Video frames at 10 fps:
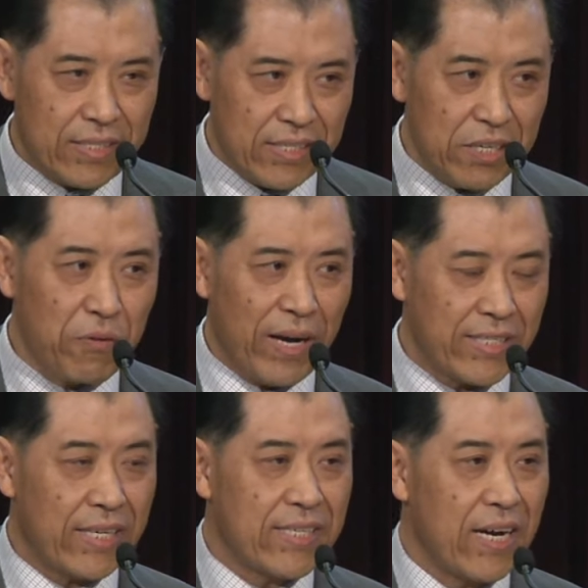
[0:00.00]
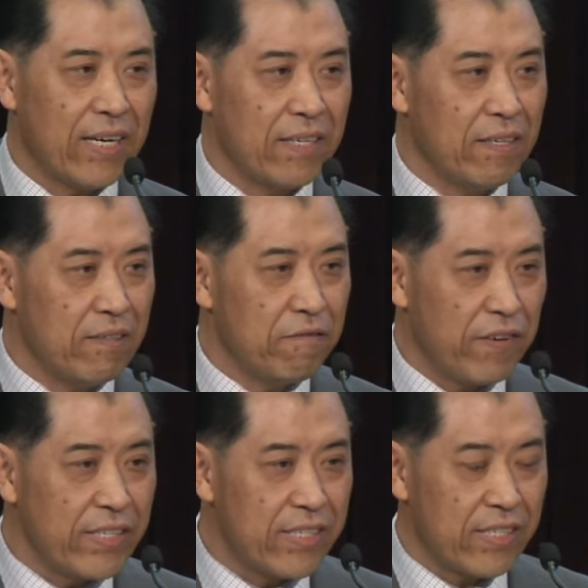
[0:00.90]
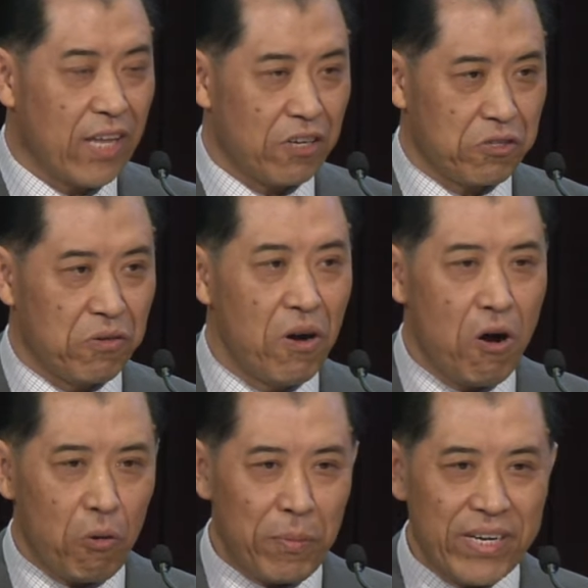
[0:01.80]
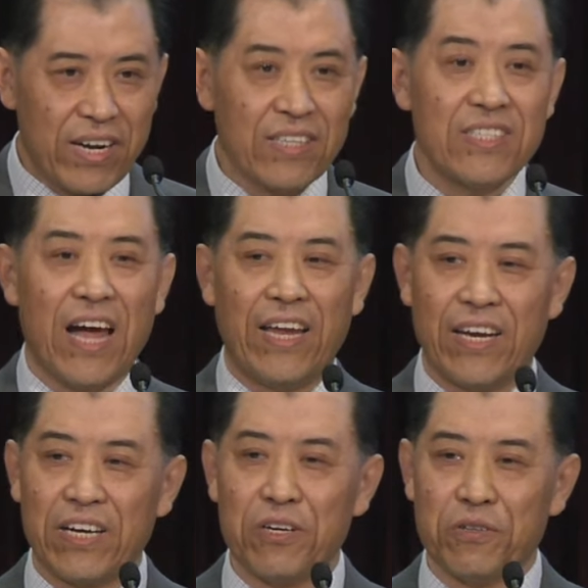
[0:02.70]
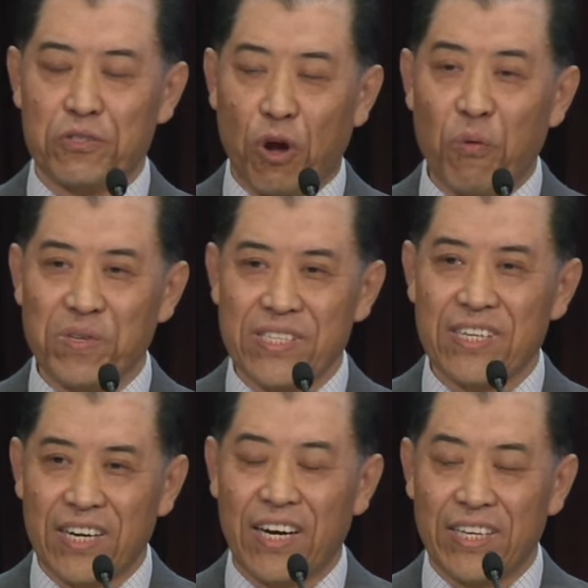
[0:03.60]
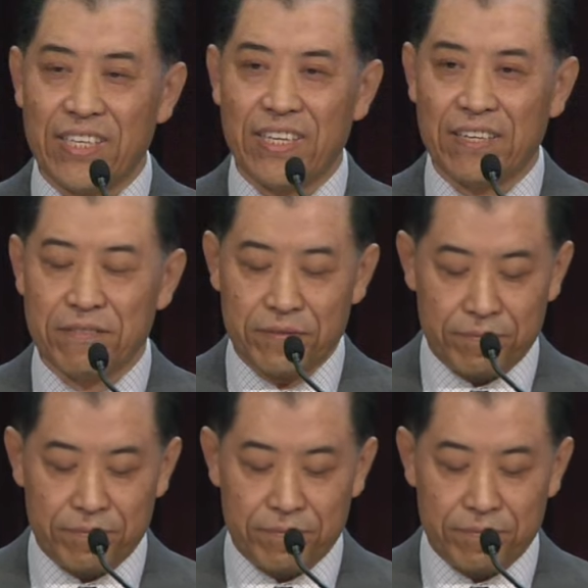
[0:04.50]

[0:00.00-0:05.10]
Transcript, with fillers: 尽管在这样的分歧当中，我们仍然能够同心合一呢？